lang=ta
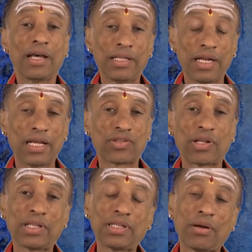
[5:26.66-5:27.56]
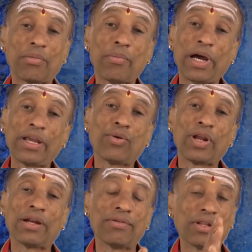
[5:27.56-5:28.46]
அது நான் சொல்கிறது திருமணமாகி ஒரு
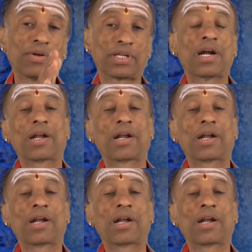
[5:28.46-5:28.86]
இருபது வருஷம்